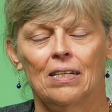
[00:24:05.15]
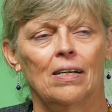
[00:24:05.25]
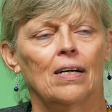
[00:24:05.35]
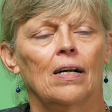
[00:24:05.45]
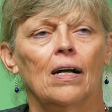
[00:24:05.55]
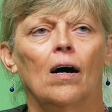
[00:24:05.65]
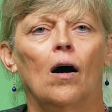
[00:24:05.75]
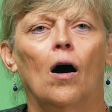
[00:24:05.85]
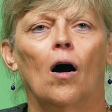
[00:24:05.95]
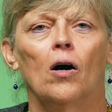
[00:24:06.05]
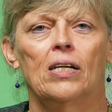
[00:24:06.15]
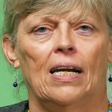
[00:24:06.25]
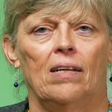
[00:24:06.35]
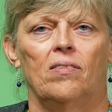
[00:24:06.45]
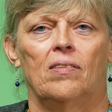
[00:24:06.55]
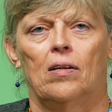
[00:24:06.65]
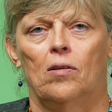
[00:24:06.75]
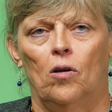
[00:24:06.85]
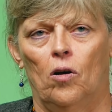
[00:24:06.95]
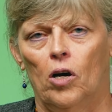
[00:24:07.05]
Äh, und dann hat sie
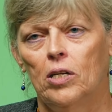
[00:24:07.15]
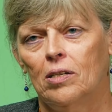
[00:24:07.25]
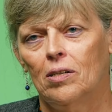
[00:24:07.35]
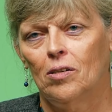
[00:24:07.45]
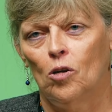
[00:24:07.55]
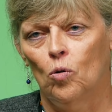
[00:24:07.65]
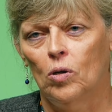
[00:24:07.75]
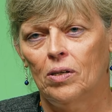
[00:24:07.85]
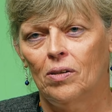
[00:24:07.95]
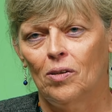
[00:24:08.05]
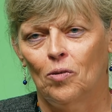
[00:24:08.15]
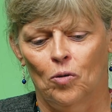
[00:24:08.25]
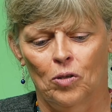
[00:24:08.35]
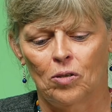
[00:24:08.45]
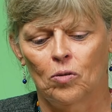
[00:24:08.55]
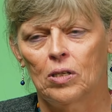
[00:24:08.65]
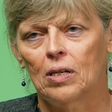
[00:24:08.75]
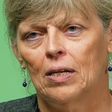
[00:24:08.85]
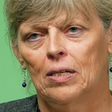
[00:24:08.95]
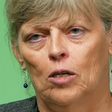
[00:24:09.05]
gesagt, Röntgen, Lunge und,
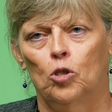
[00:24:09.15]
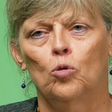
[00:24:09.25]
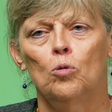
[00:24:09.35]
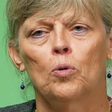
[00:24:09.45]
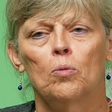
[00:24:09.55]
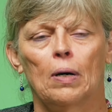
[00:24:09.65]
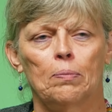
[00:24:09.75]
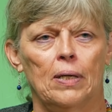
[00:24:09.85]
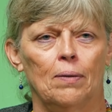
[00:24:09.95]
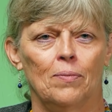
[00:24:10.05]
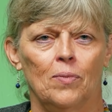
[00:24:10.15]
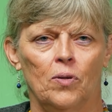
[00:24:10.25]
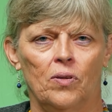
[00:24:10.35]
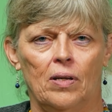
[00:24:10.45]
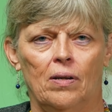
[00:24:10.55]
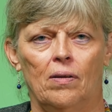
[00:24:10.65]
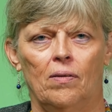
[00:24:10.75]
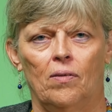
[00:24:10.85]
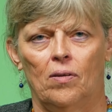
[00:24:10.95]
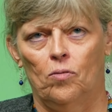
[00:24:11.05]
und äh, Stuhlproben abgeben und dann äh,
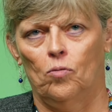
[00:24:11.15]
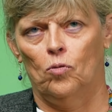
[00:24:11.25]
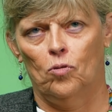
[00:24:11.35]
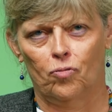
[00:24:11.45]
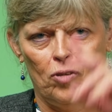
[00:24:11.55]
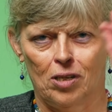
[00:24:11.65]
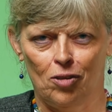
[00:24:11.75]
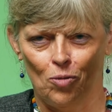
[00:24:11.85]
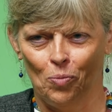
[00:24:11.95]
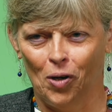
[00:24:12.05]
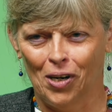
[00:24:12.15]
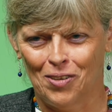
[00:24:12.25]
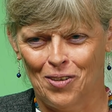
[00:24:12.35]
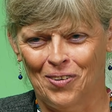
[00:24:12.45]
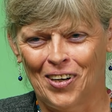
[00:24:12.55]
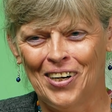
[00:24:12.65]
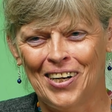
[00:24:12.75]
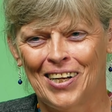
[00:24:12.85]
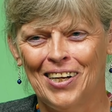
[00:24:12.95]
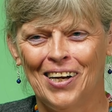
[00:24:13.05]
und sofort gehst du morgen zum
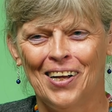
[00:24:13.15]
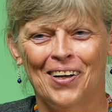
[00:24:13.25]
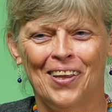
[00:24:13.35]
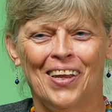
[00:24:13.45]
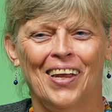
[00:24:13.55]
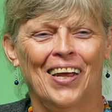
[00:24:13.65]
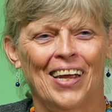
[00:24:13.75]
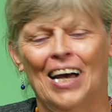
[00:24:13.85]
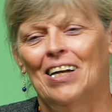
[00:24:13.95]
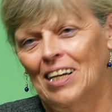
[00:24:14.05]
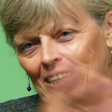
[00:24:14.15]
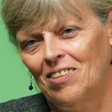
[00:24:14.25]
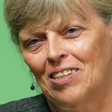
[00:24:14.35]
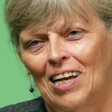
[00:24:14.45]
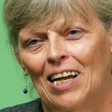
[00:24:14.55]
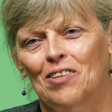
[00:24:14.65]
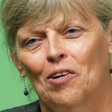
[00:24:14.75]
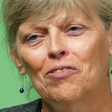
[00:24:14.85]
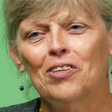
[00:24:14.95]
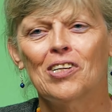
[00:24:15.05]
Röntgen. ja, und dann ist das ja alles
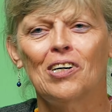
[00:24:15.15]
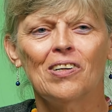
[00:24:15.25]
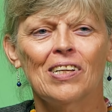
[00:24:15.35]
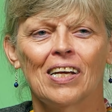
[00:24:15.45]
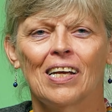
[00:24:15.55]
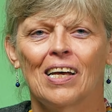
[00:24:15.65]
aufgetaucht.